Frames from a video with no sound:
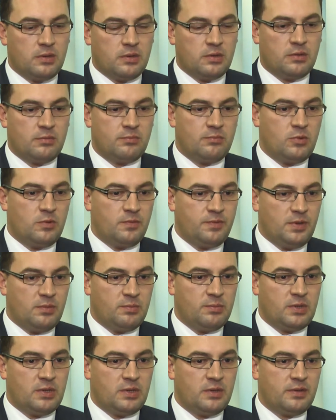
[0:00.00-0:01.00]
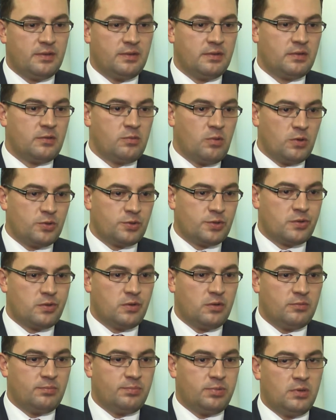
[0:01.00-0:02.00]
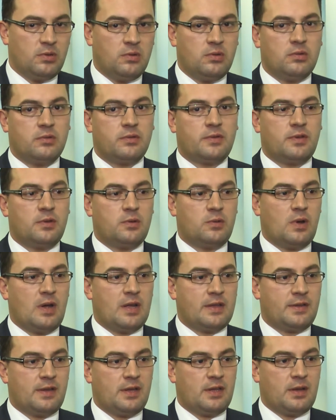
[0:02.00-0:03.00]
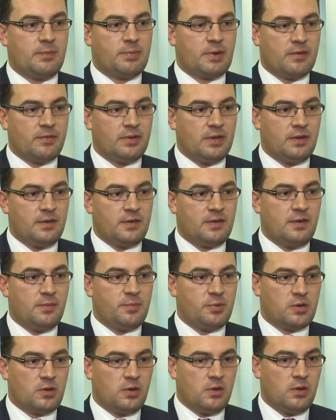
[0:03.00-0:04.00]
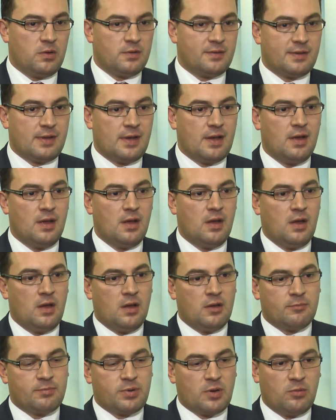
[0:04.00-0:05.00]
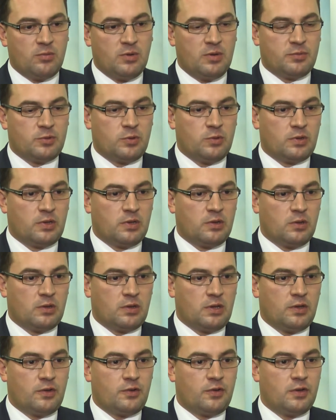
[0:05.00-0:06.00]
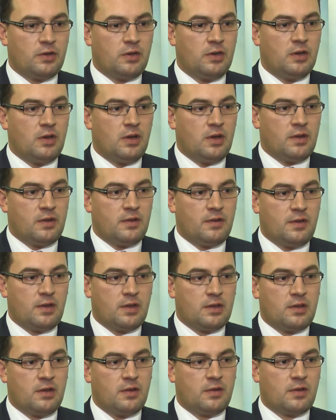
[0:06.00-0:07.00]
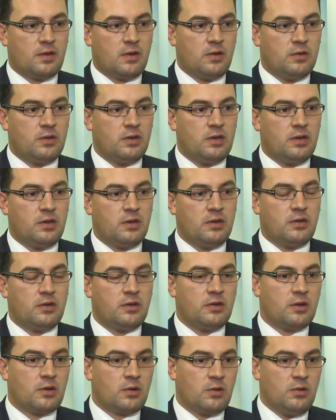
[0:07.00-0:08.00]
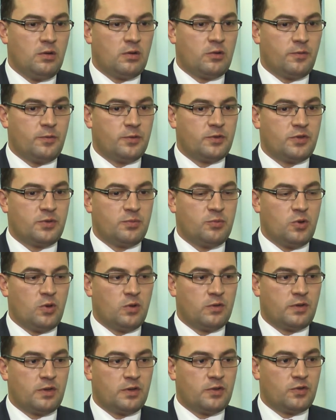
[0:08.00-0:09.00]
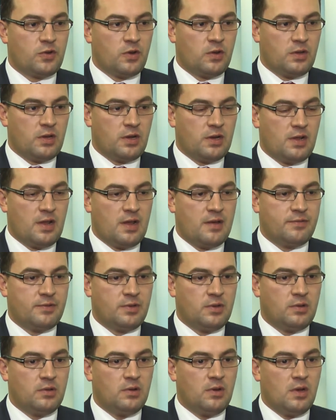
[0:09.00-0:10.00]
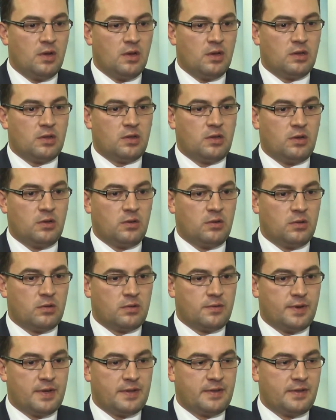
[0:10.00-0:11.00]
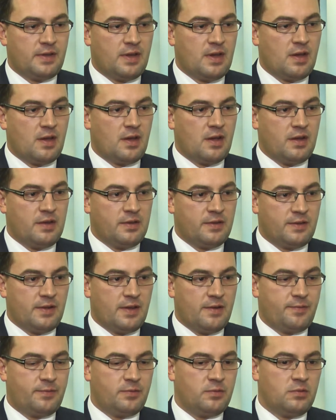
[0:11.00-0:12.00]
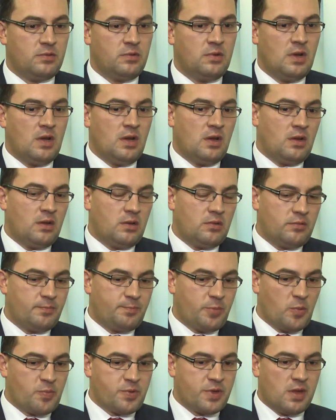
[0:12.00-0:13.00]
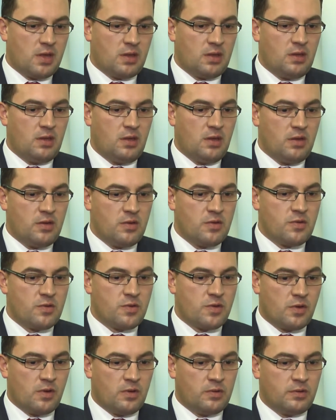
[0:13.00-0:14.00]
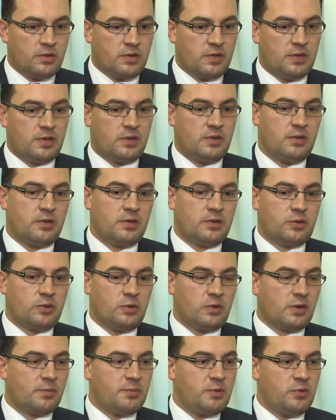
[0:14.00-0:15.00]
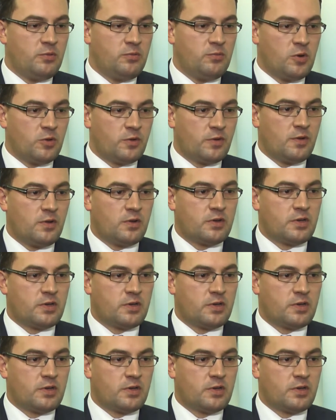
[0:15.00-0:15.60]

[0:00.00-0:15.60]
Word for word: e, mówimy głośno, bo sytuacja naprawdę jest niepokojąca problem, który dotyczy z jednej strony e, rolników utrzymujących trzodę chlewną, to kwestia ASF-u. Poprzedni rząd, który był był mocno